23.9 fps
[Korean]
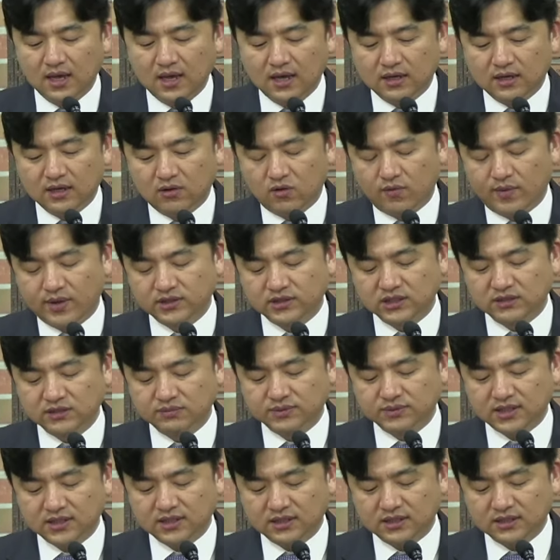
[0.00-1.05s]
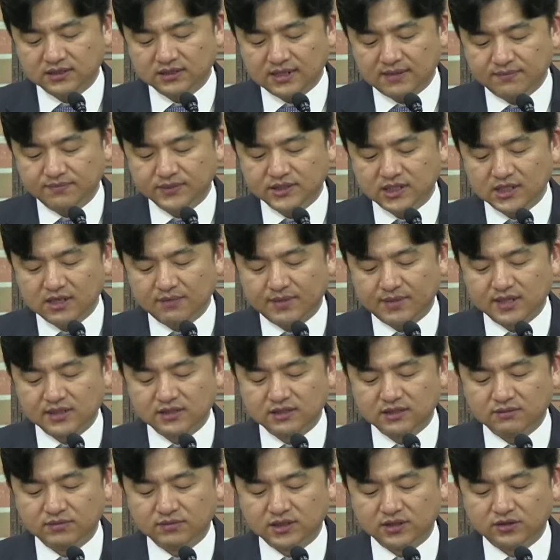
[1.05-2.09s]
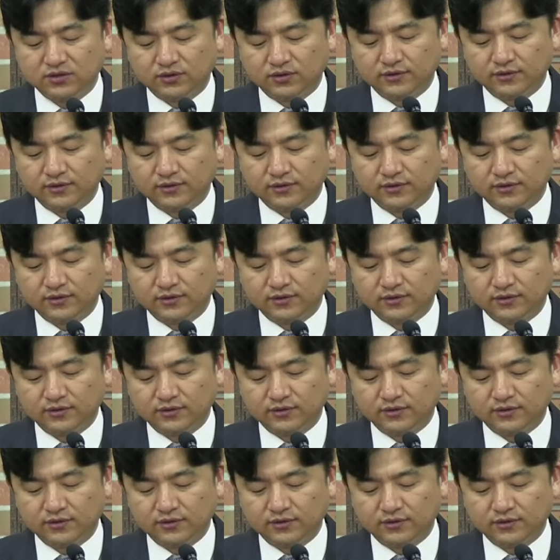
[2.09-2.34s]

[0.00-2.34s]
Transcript: 로마서 14장 3절의 말씀이죠.